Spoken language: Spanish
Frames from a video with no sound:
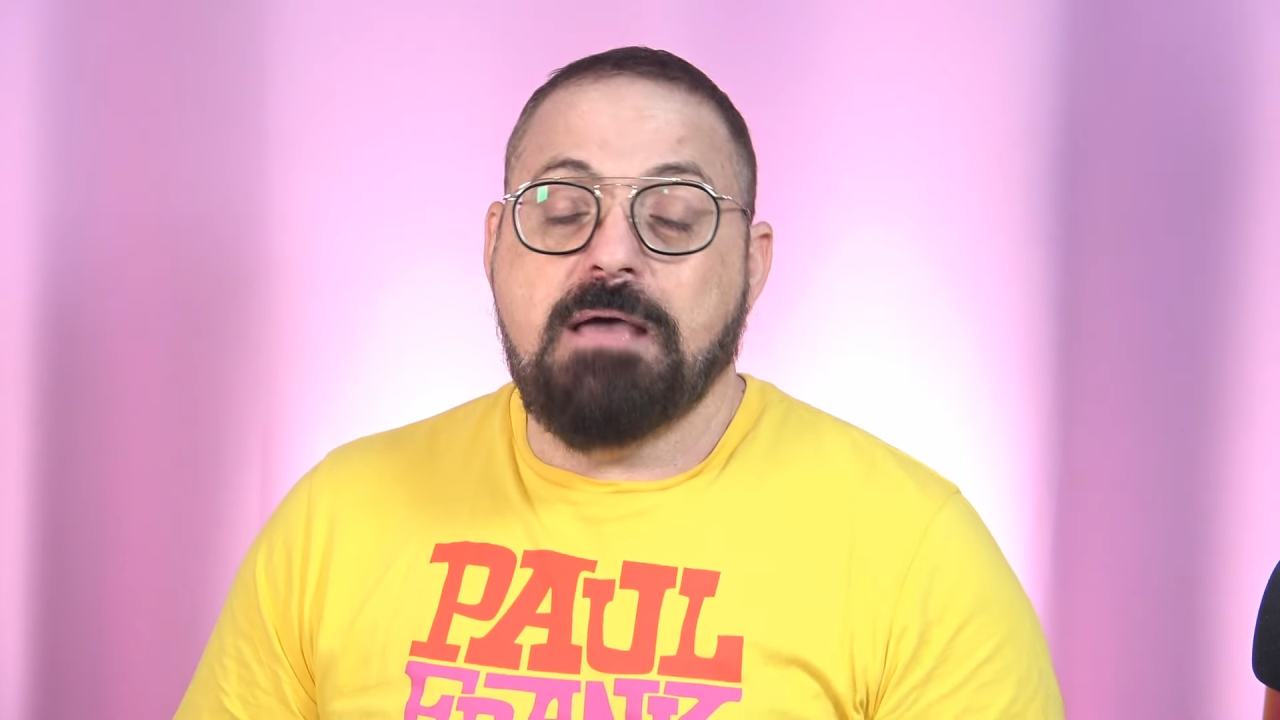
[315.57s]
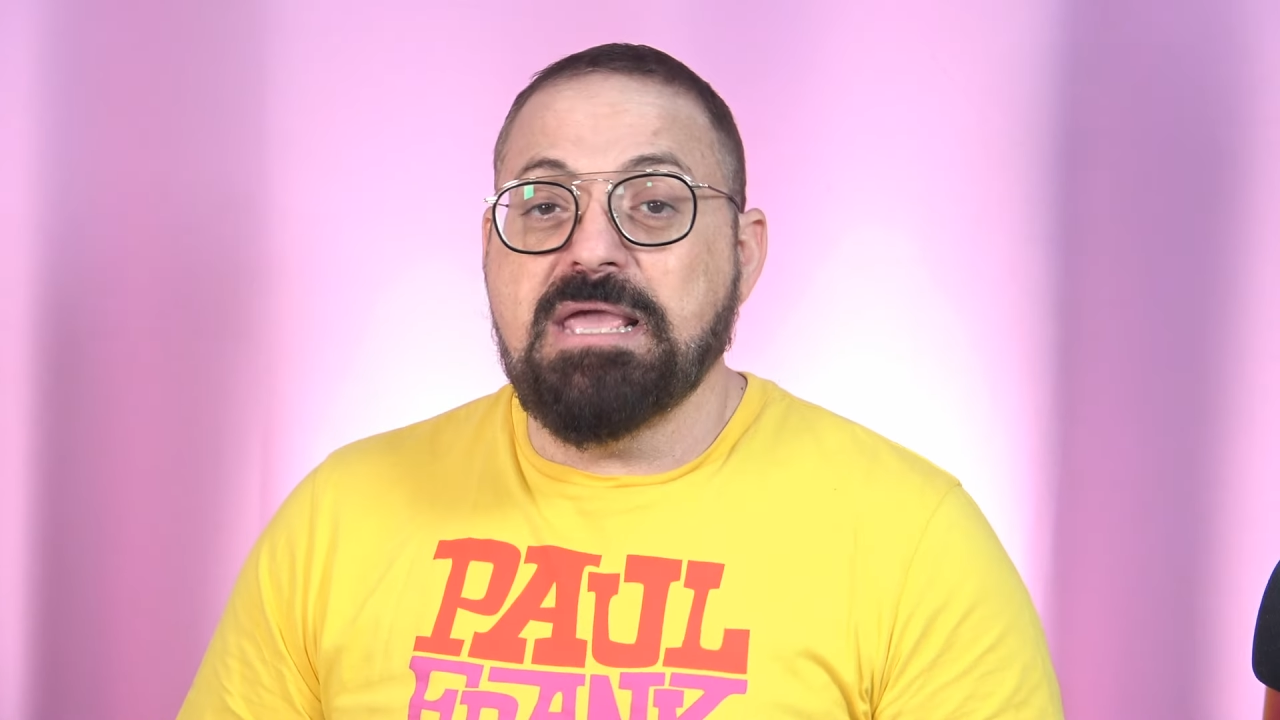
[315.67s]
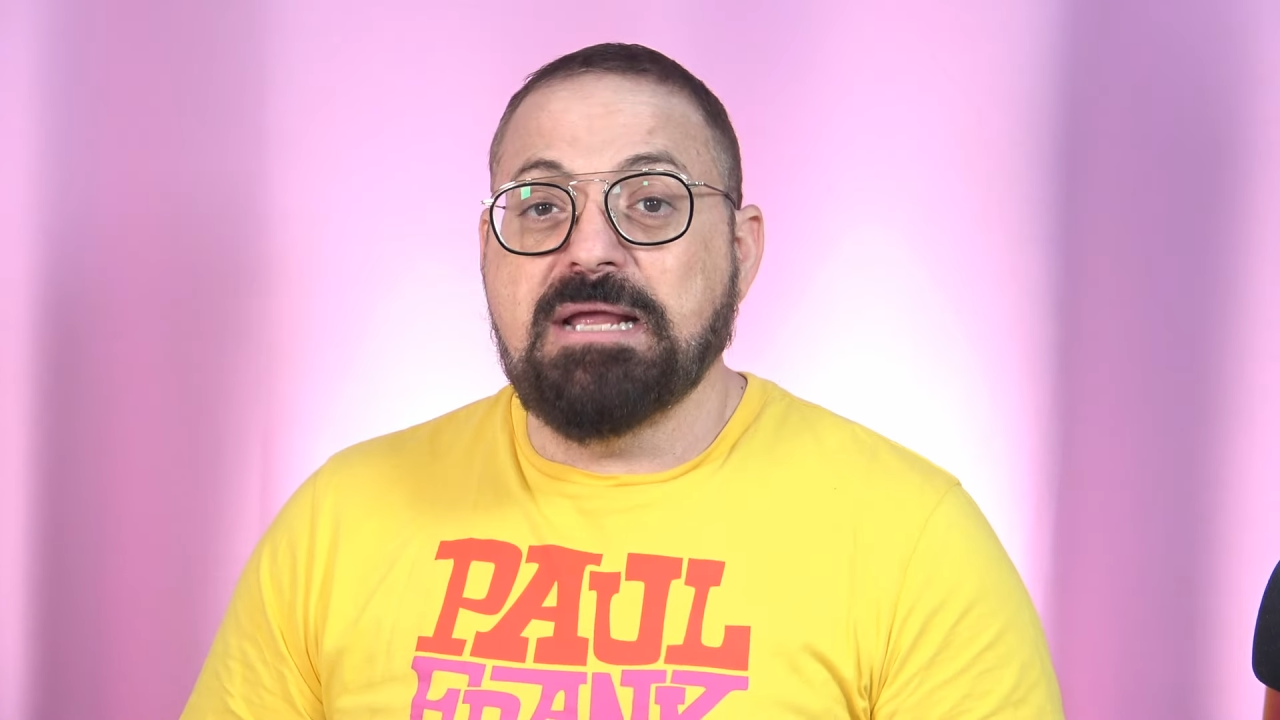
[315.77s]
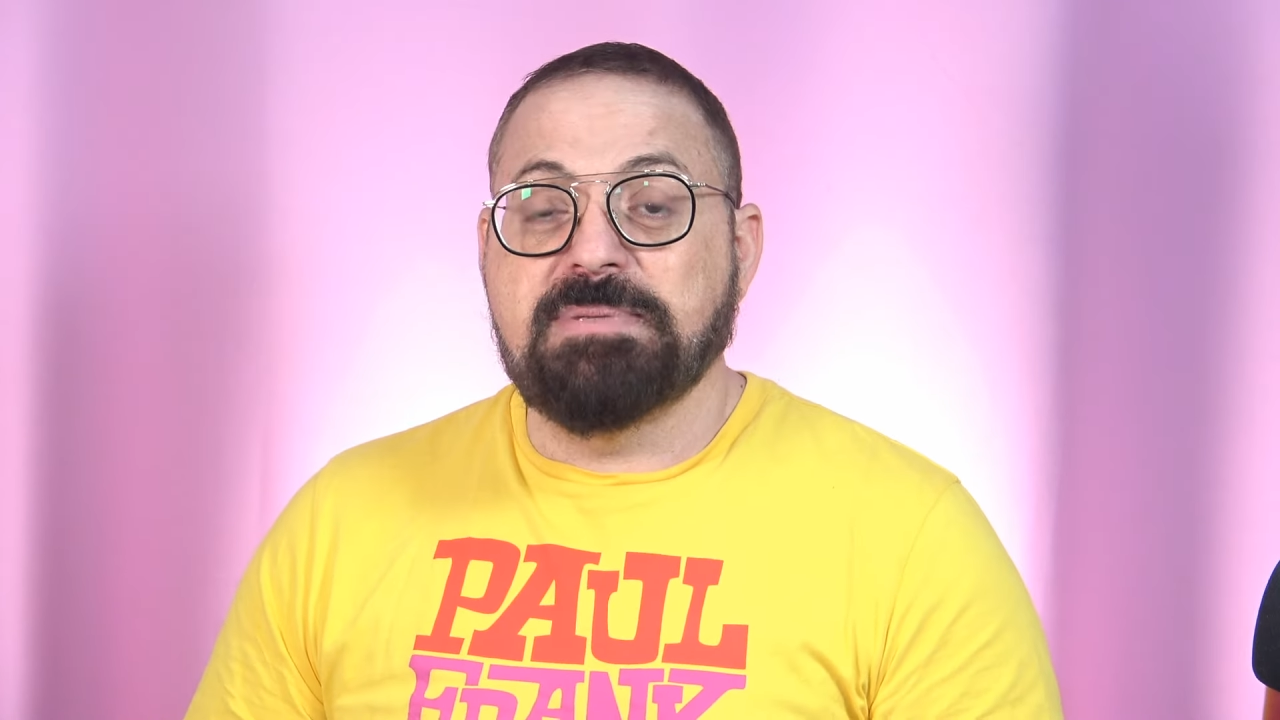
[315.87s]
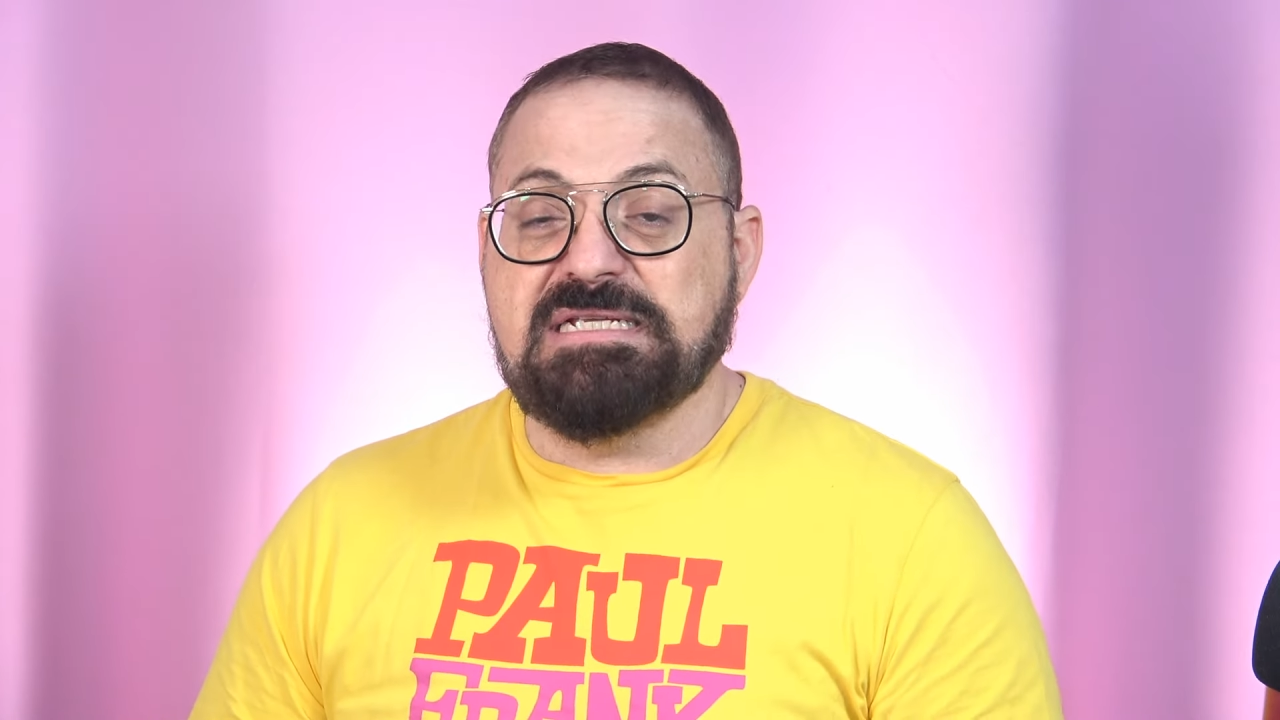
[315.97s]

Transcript: había que